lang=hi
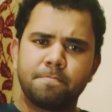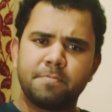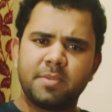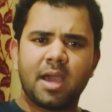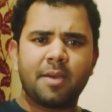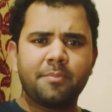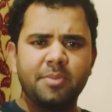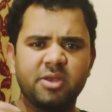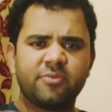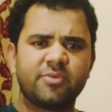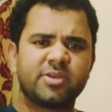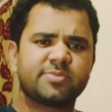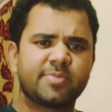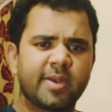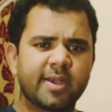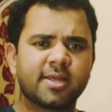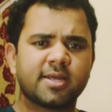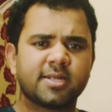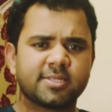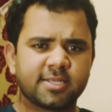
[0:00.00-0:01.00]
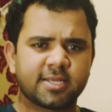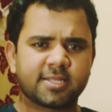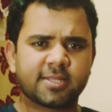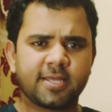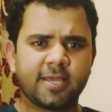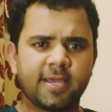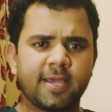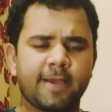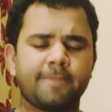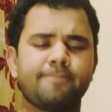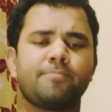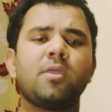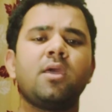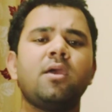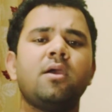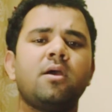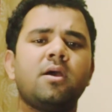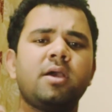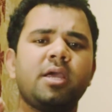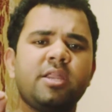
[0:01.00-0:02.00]
में आप इन्वेस्टमेंट कर सकते हैं
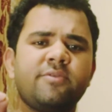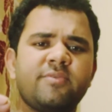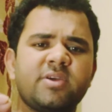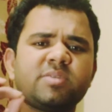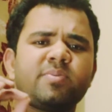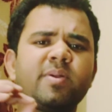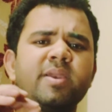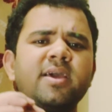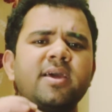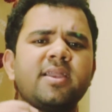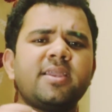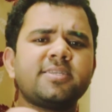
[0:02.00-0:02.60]
इन्वेस्टमेंट